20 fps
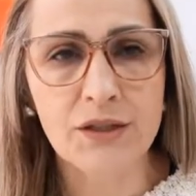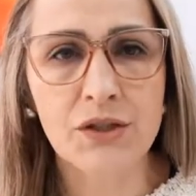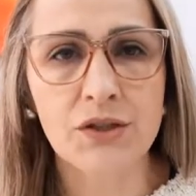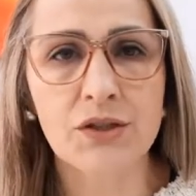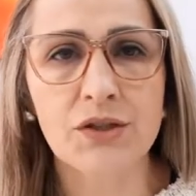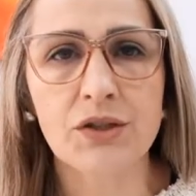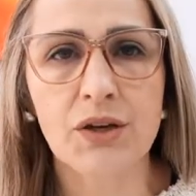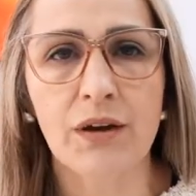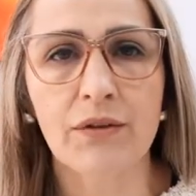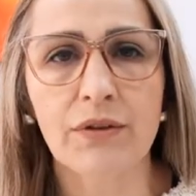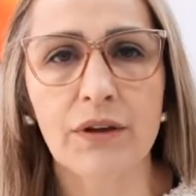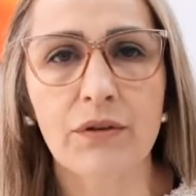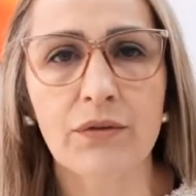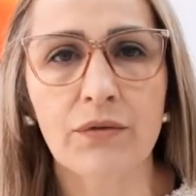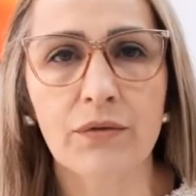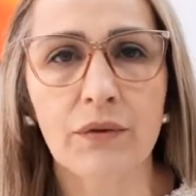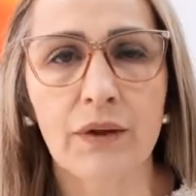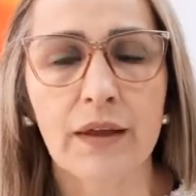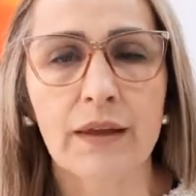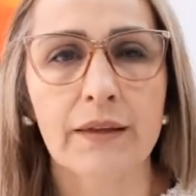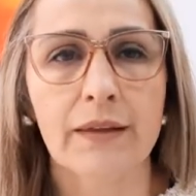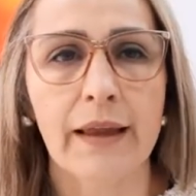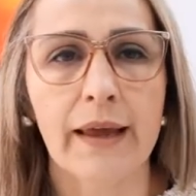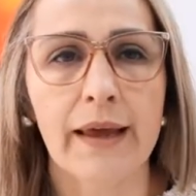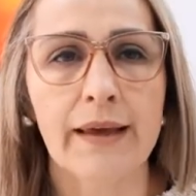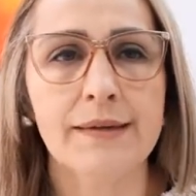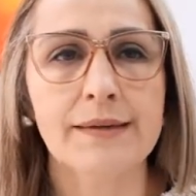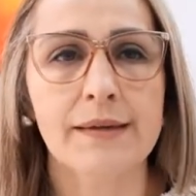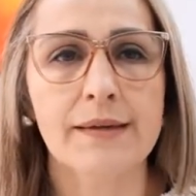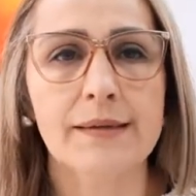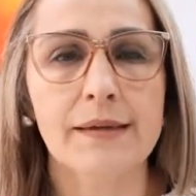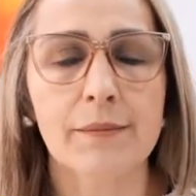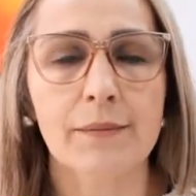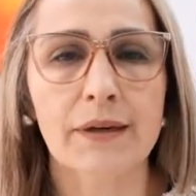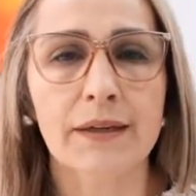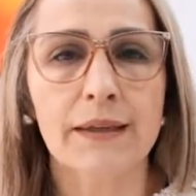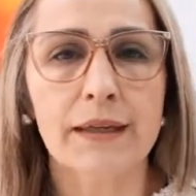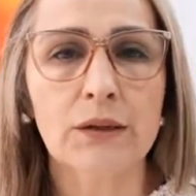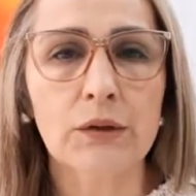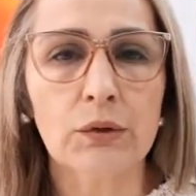A gente já vem nessa né,
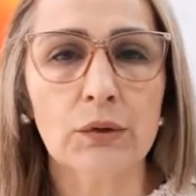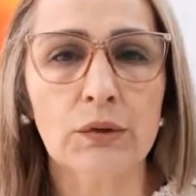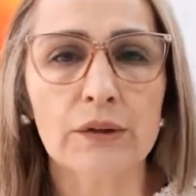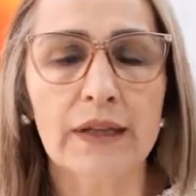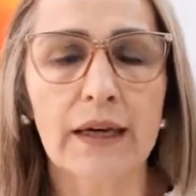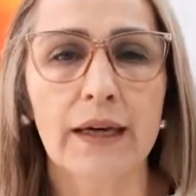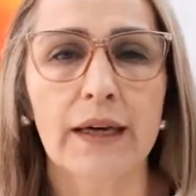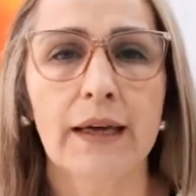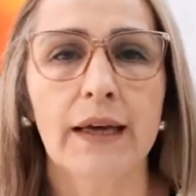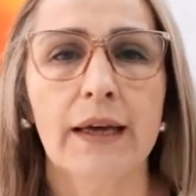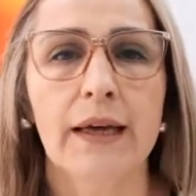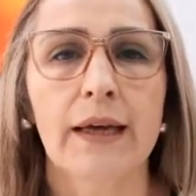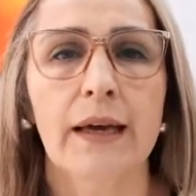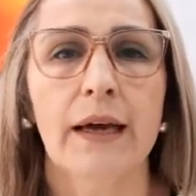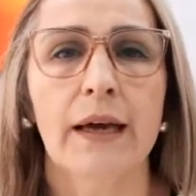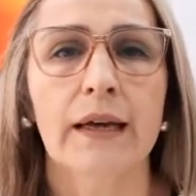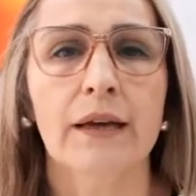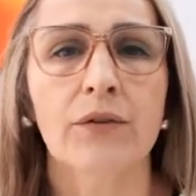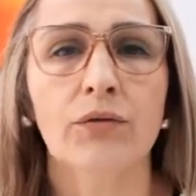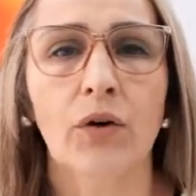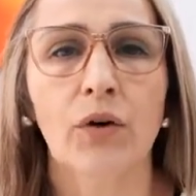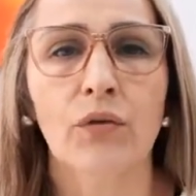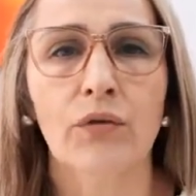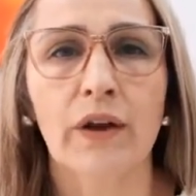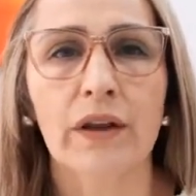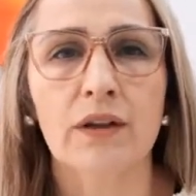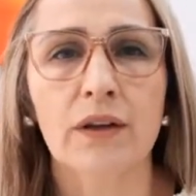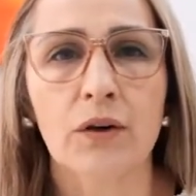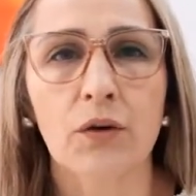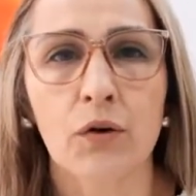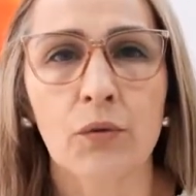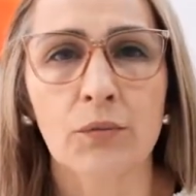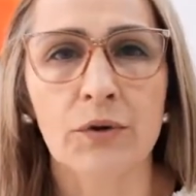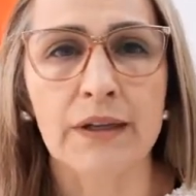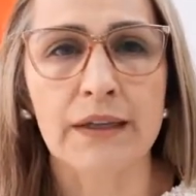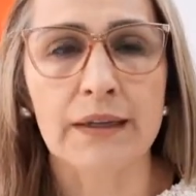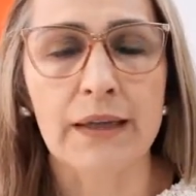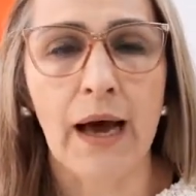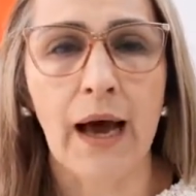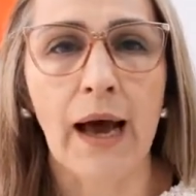semana toda envolvendo a
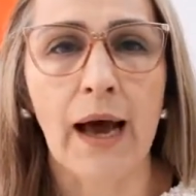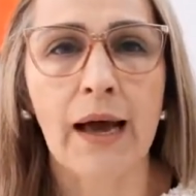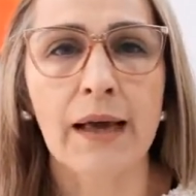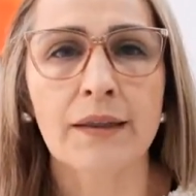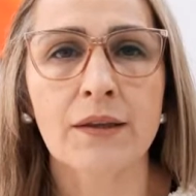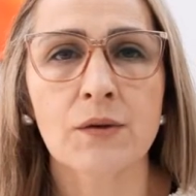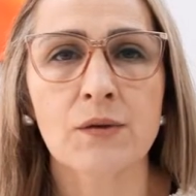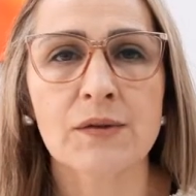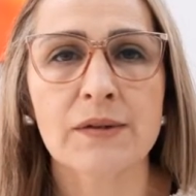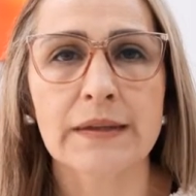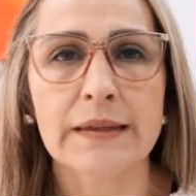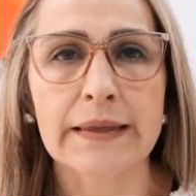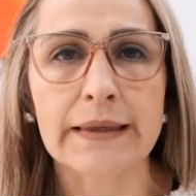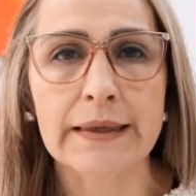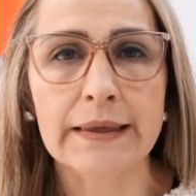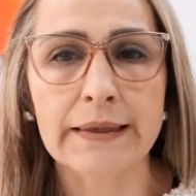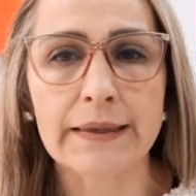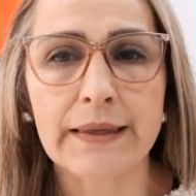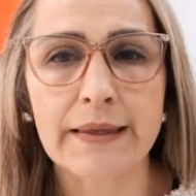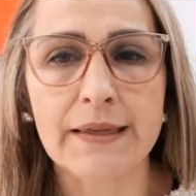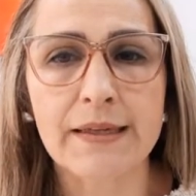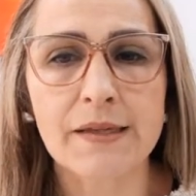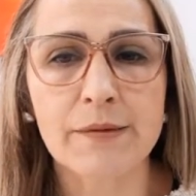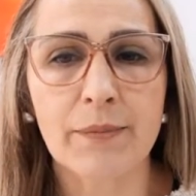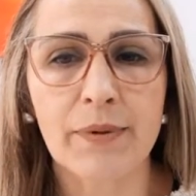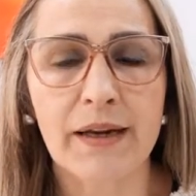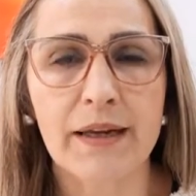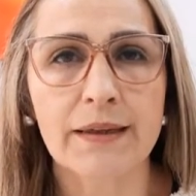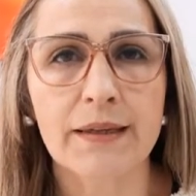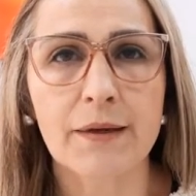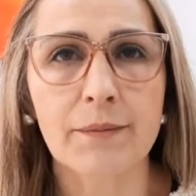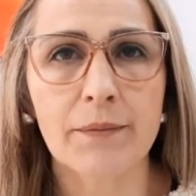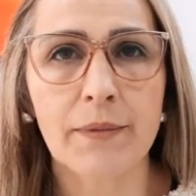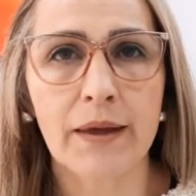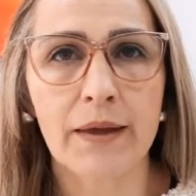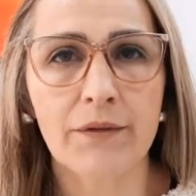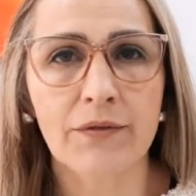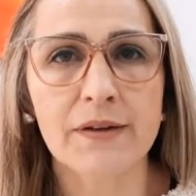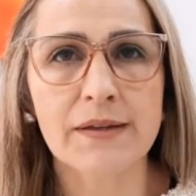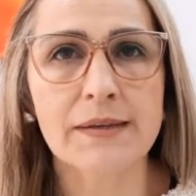comunidade, os líderes, para
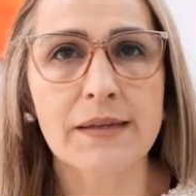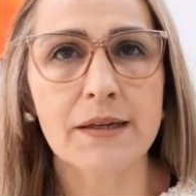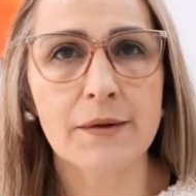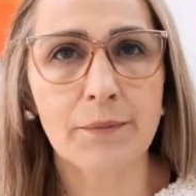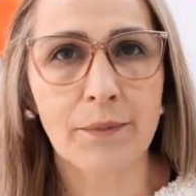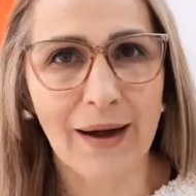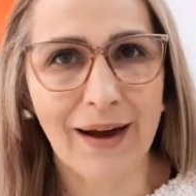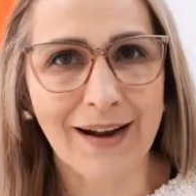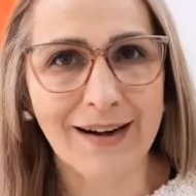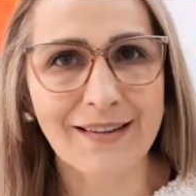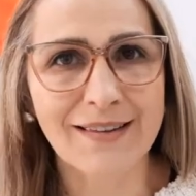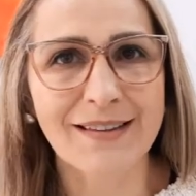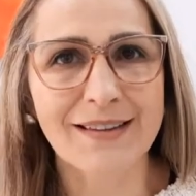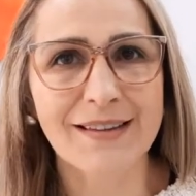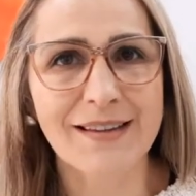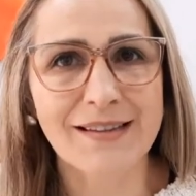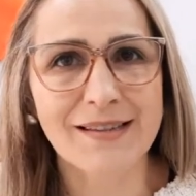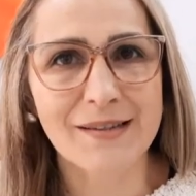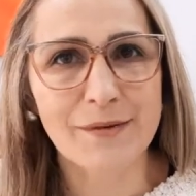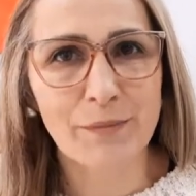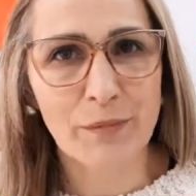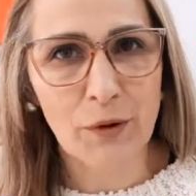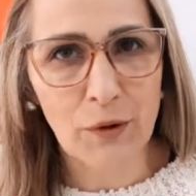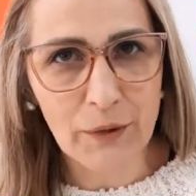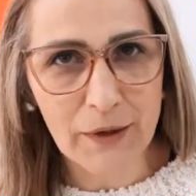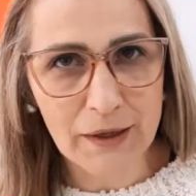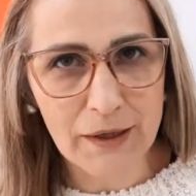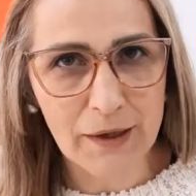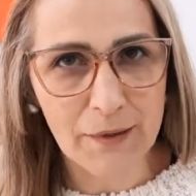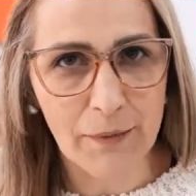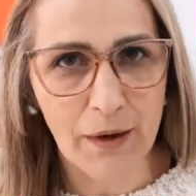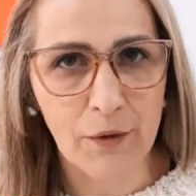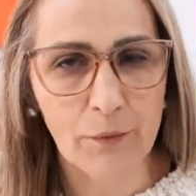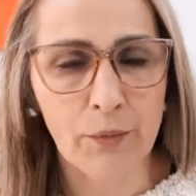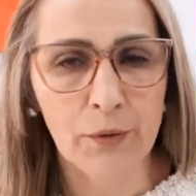também fazer parte desse programa.